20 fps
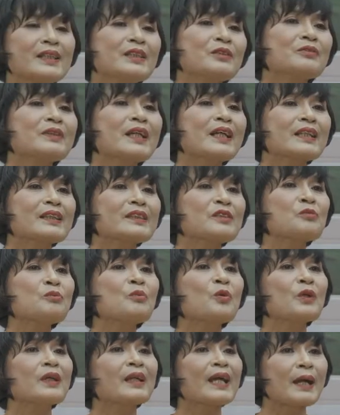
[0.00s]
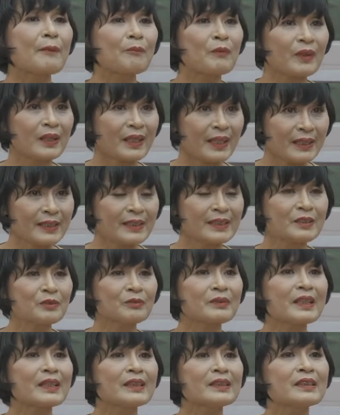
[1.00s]
thì chúng ta dùng một gam một ngày, thì
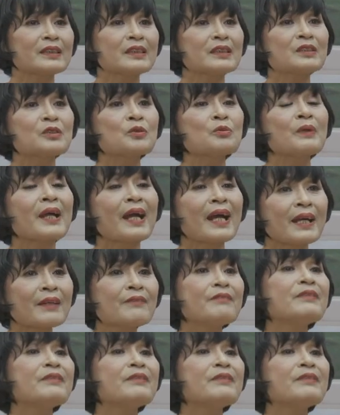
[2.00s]
chúng ta chỉ cần dùng hai